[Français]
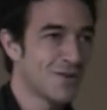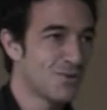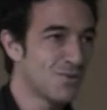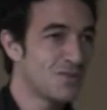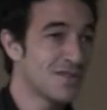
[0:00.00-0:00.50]

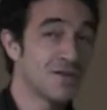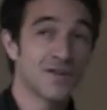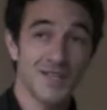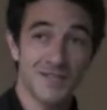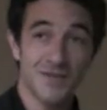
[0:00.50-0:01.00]
Le but est
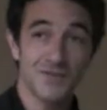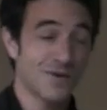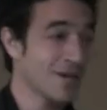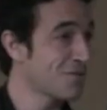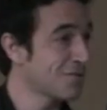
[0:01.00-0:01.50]
d'organiser une
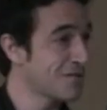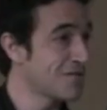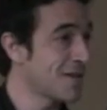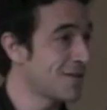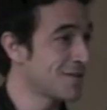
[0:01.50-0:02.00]
soirée
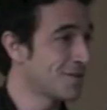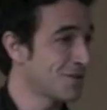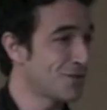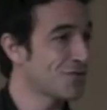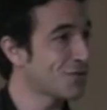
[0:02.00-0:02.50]
conviviale
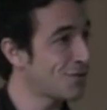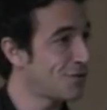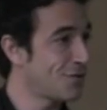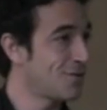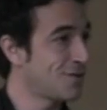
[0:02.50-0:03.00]

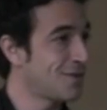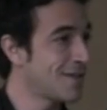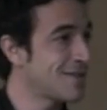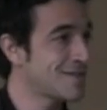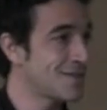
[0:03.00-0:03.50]
entre
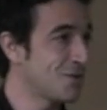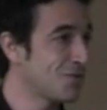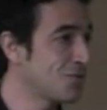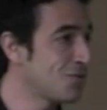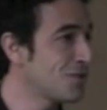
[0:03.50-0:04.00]
les décideurs
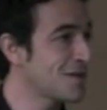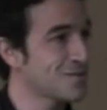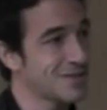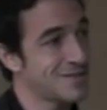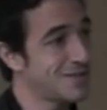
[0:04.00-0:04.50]
locaux, qu'ils
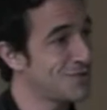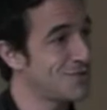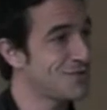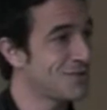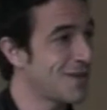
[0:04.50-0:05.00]
soient
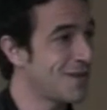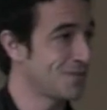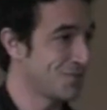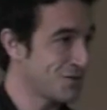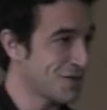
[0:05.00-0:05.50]
institutionnels
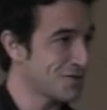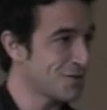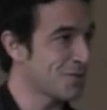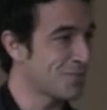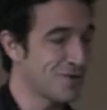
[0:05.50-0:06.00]
ou chercheurs
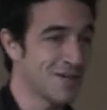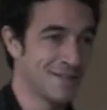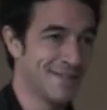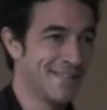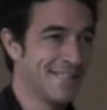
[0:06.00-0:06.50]
d'emploi,
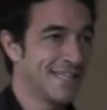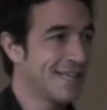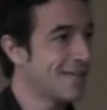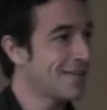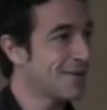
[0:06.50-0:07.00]

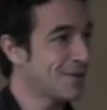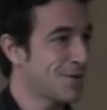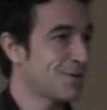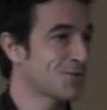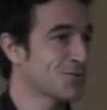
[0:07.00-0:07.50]
et les
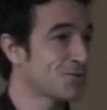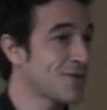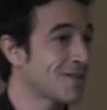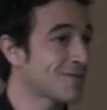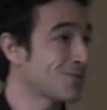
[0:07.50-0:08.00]
euh,
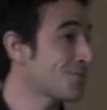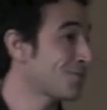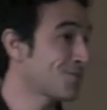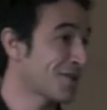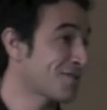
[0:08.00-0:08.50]
conjoints
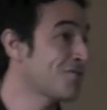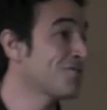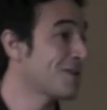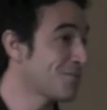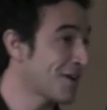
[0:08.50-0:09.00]
de personnes
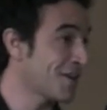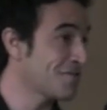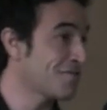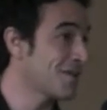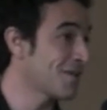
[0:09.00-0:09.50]
nouvellement
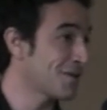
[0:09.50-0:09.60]
arrivées